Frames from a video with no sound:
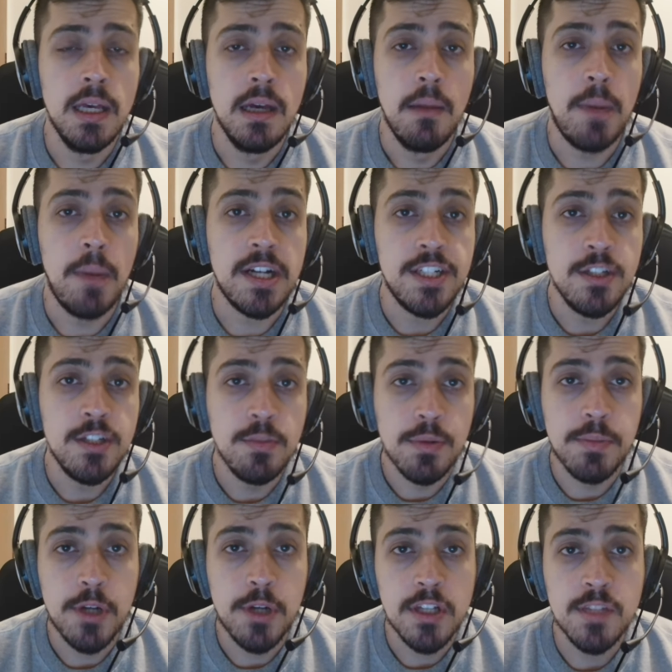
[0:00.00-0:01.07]
Partindo para
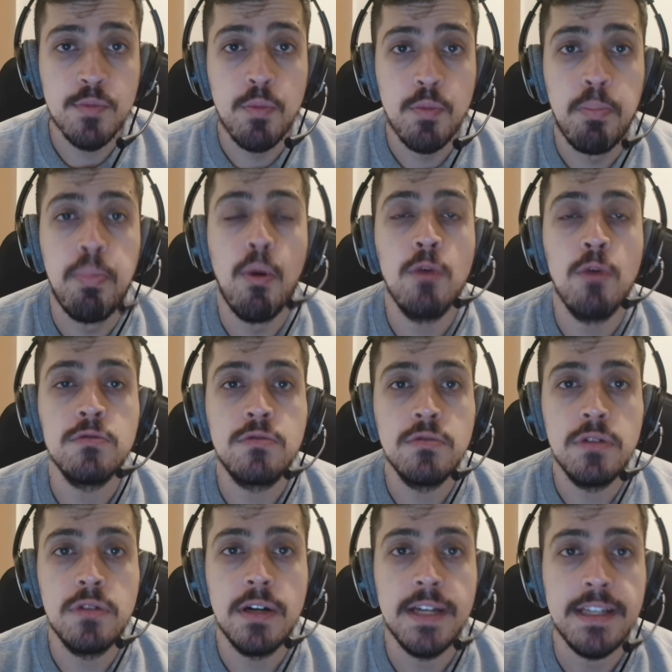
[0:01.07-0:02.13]
o próximo ponto,